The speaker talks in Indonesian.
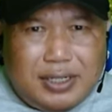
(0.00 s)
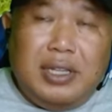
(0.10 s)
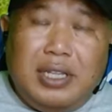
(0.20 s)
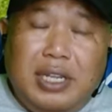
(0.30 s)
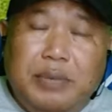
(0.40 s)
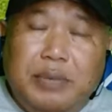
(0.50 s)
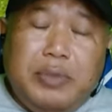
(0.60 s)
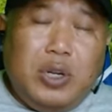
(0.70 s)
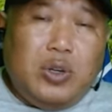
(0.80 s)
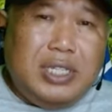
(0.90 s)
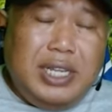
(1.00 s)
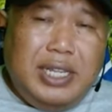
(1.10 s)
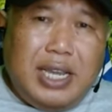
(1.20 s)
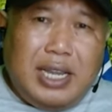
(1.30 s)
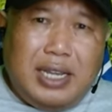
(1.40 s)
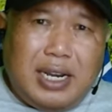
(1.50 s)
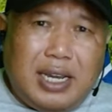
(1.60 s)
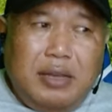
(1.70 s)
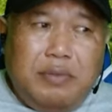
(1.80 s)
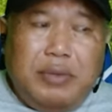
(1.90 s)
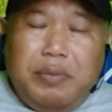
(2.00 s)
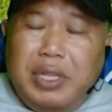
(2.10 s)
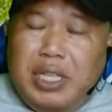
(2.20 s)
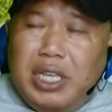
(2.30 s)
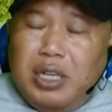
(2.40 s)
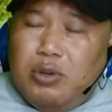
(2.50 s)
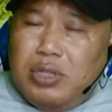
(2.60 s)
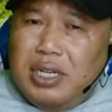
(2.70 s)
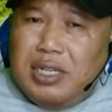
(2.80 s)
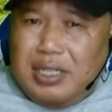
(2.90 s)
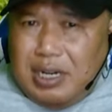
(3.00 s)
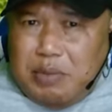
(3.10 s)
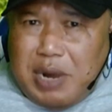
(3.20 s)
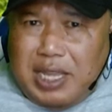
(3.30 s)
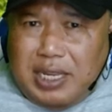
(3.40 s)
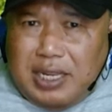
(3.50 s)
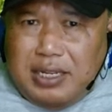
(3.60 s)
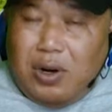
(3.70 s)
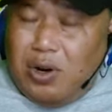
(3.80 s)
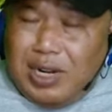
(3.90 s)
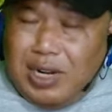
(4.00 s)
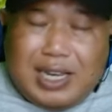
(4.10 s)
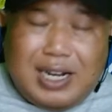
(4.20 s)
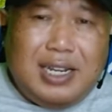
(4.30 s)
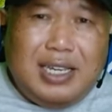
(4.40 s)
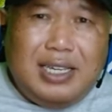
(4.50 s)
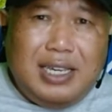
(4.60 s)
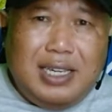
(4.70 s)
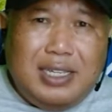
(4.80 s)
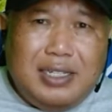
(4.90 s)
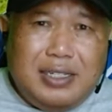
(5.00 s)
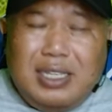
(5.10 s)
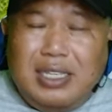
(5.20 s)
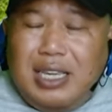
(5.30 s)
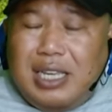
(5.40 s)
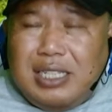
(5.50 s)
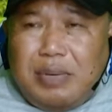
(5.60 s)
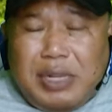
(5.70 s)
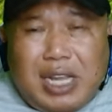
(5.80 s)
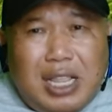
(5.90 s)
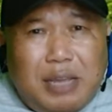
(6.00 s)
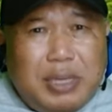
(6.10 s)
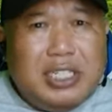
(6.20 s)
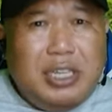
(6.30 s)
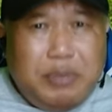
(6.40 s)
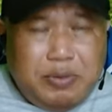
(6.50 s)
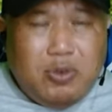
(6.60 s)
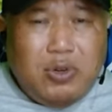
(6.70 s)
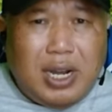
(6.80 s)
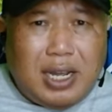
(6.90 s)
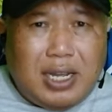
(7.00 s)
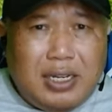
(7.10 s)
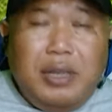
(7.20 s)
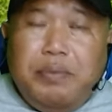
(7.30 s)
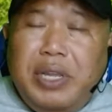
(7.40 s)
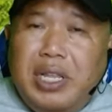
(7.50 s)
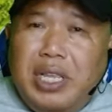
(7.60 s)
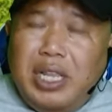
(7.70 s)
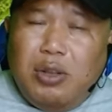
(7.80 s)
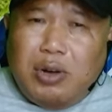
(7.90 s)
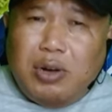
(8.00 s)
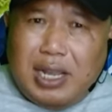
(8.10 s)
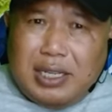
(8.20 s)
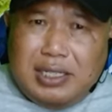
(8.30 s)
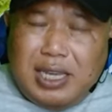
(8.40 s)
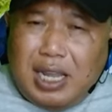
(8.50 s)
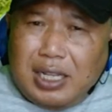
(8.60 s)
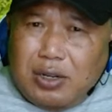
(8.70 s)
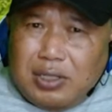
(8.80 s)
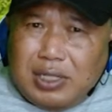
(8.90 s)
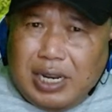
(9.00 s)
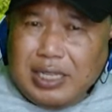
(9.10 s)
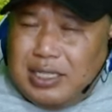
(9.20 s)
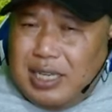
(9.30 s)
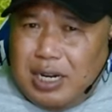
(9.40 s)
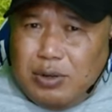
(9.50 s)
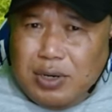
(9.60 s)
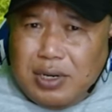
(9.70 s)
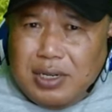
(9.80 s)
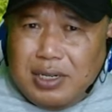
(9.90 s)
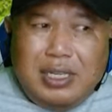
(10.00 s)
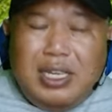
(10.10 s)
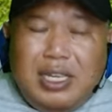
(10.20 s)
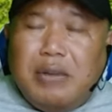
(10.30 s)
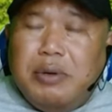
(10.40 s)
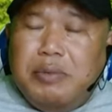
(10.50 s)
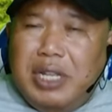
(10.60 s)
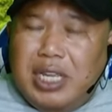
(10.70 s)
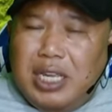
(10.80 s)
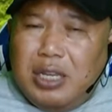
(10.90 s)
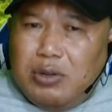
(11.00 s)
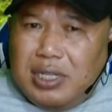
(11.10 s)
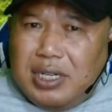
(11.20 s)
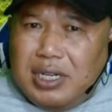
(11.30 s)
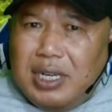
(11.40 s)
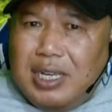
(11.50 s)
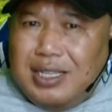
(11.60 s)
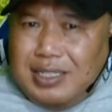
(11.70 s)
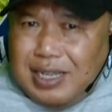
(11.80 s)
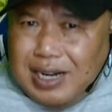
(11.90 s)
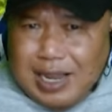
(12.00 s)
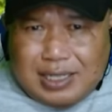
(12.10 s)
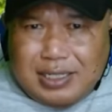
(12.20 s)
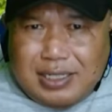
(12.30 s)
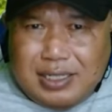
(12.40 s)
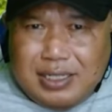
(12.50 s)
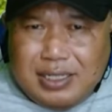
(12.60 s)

Tip berikutnya ini adalah memilih rute terbaik. Oleh karenanya, jika sahabat Allah masih pemula, pilih lokasi atau trek jalur yang memiliki rute jelas.